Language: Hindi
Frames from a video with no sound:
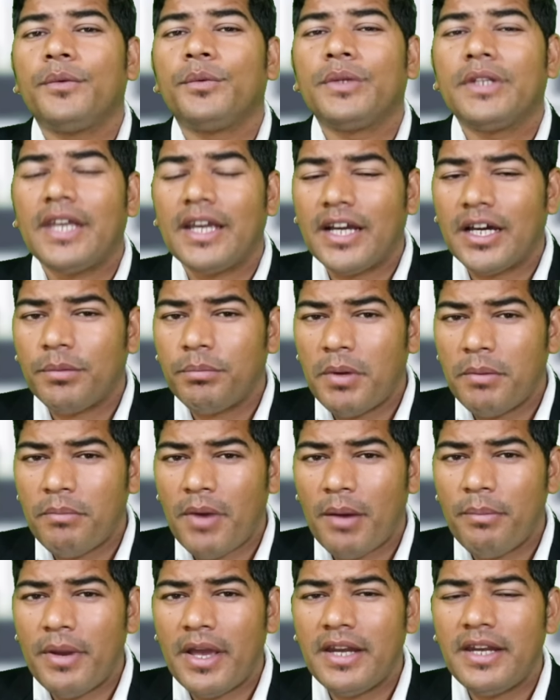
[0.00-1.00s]
उनके घर में
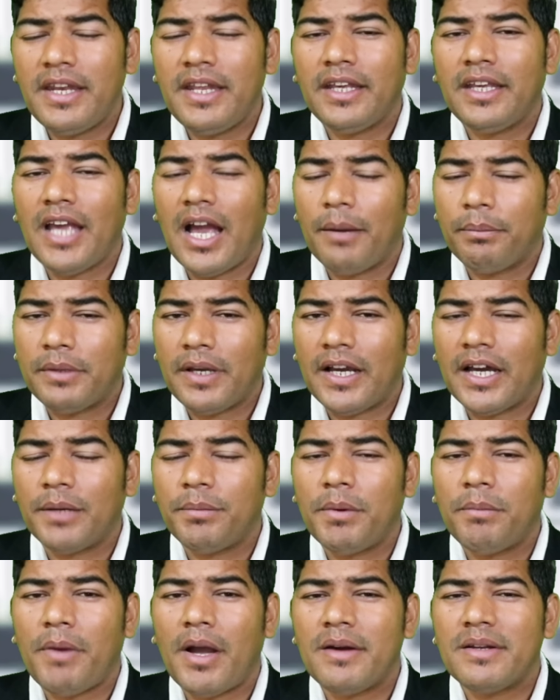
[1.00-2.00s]
माँ बहन नहीं क्या आपके घर
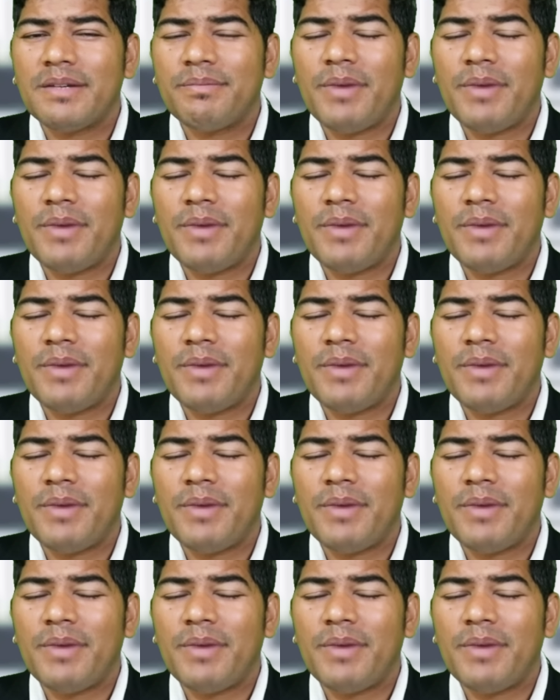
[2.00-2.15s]
में माँ